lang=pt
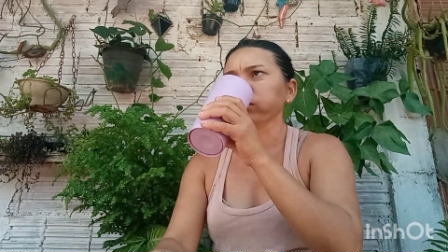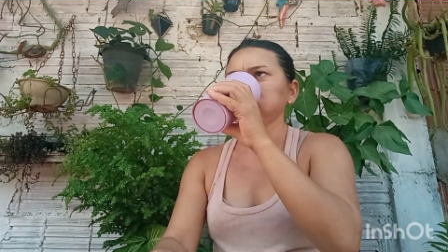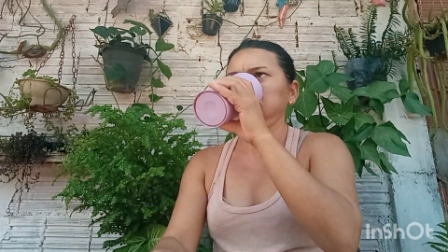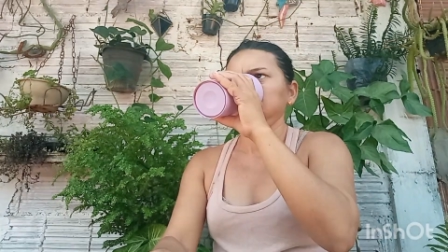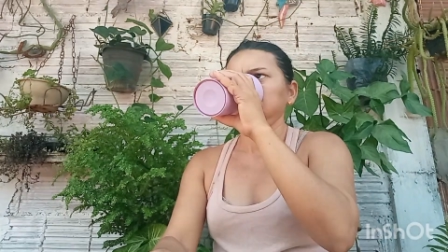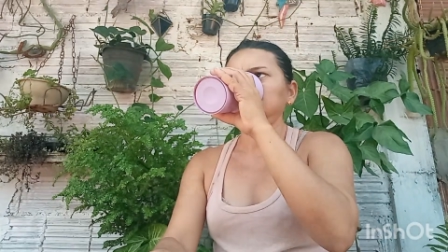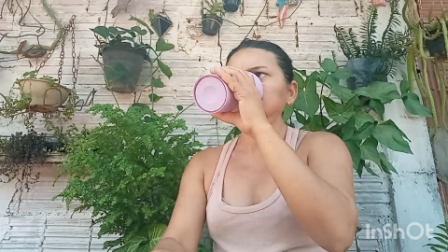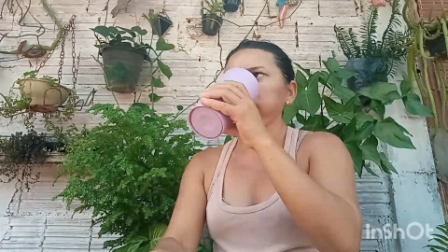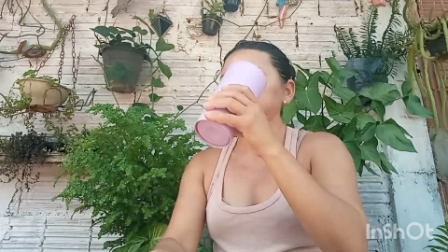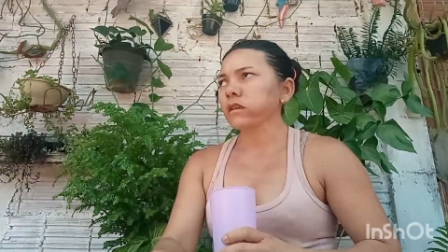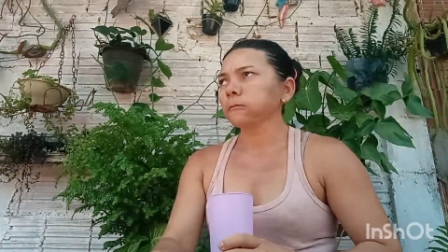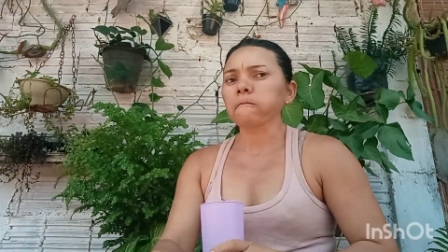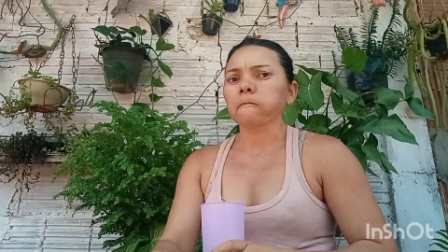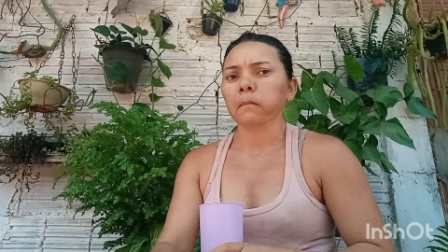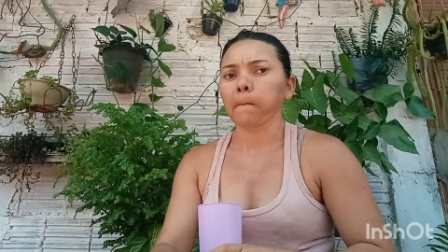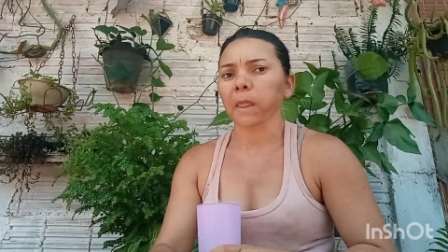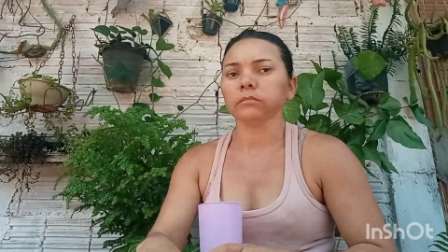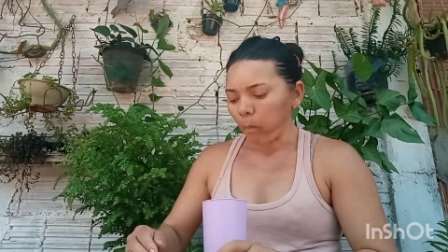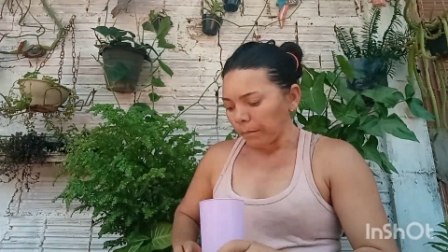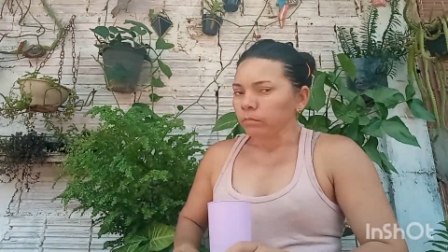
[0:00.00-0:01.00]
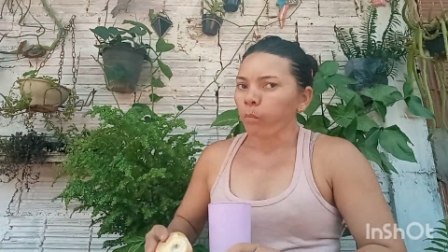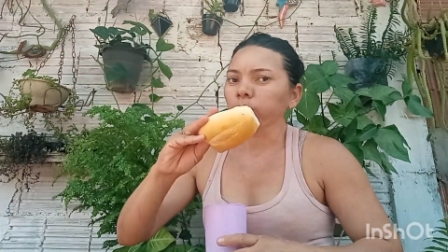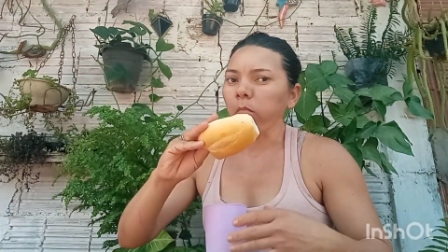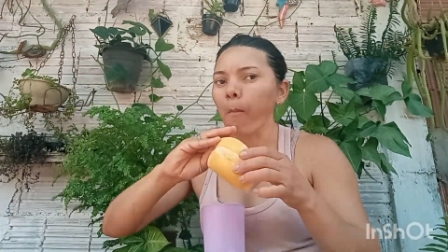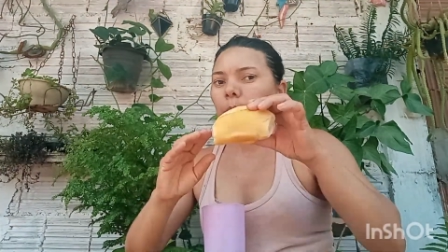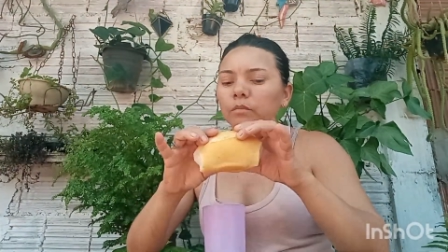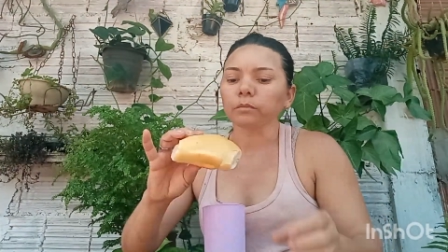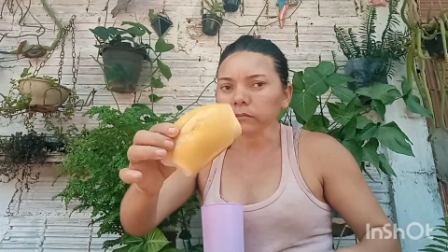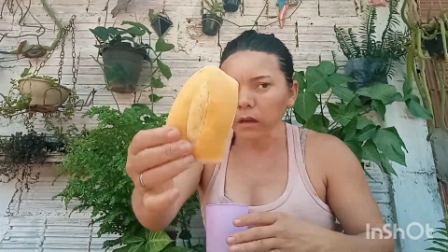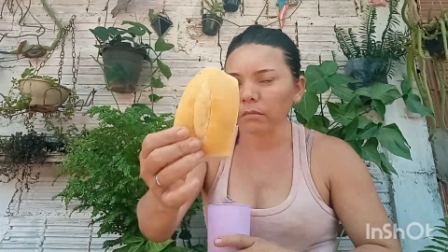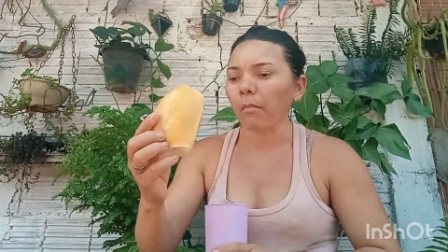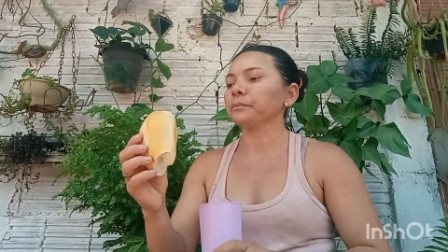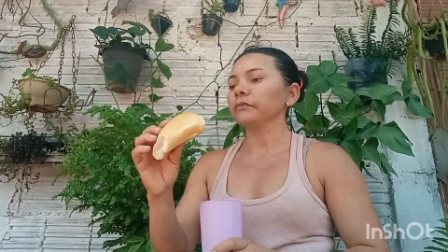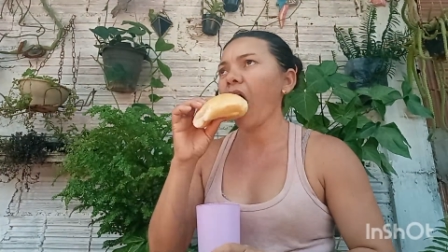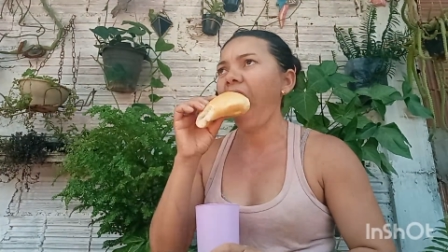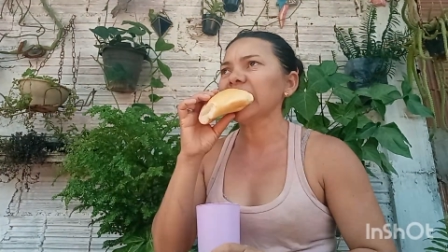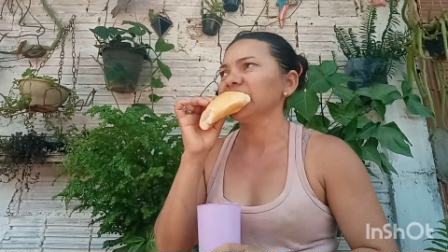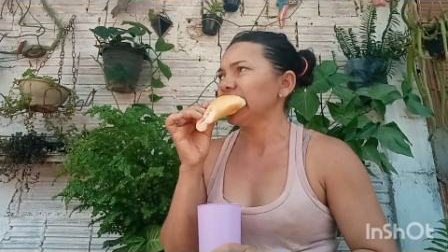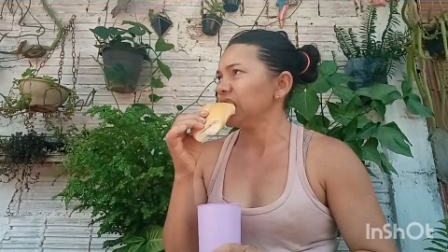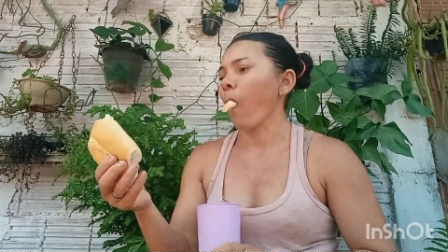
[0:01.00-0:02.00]
coisas, né? Já tinha lavado louça,
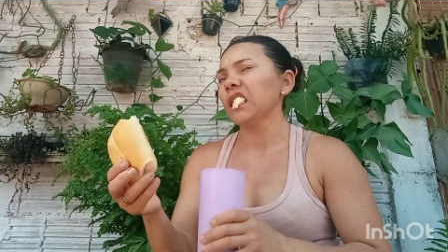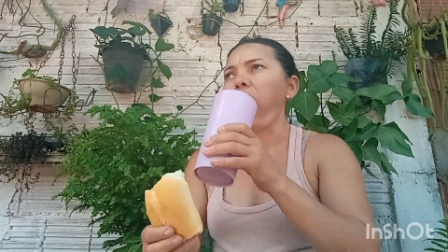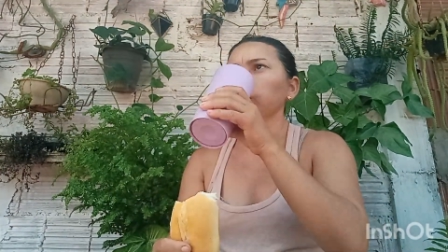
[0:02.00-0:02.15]
já tinha